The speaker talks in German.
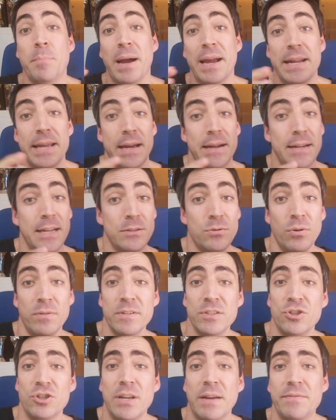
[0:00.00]
bei der
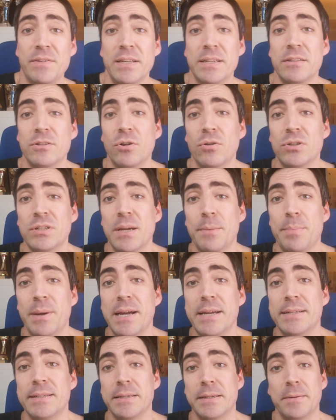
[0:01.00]
naturwissenschaftlichen
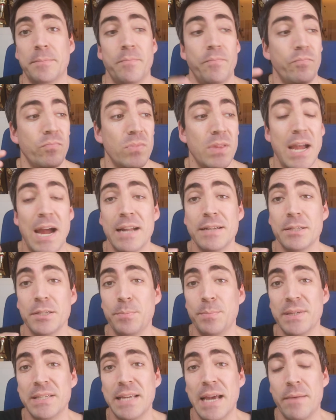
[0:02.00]
Doktorarbeit, ähm, da hatte
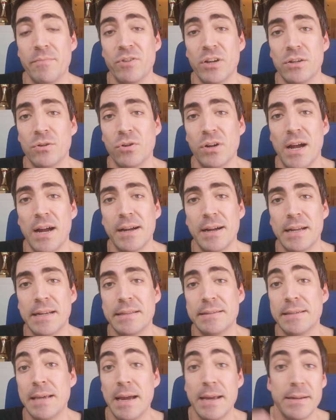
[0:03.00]
ich bisher einfach noch gar
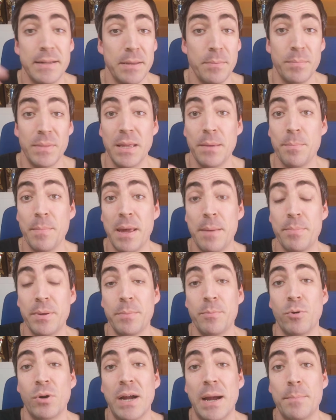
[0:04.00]
keine Zeit, eben neben
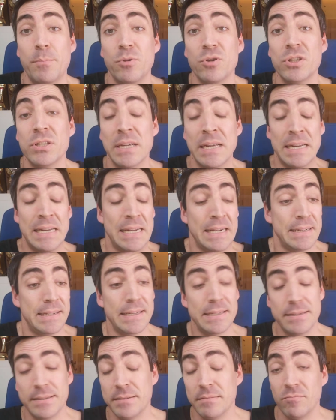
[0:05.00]
Happy Hippocampus,
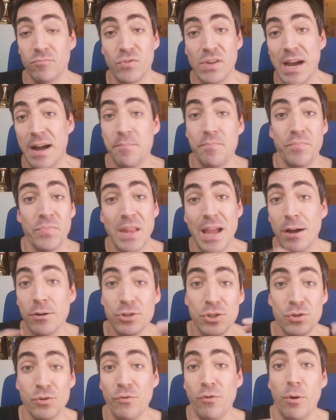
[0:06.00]
das ja
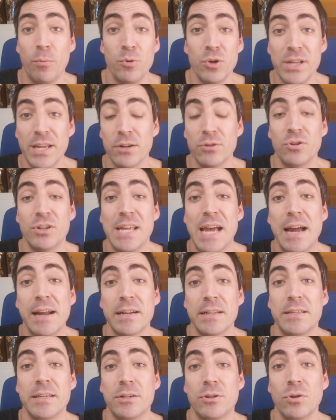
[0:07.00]
auszuformulieren und die
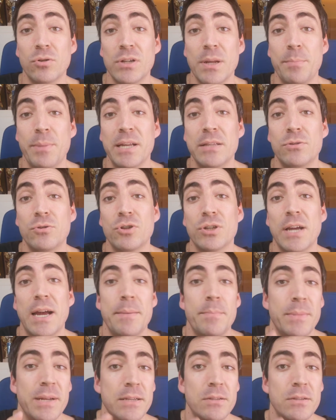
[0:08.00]
eigentliche Doktorarbeit zu schreiben.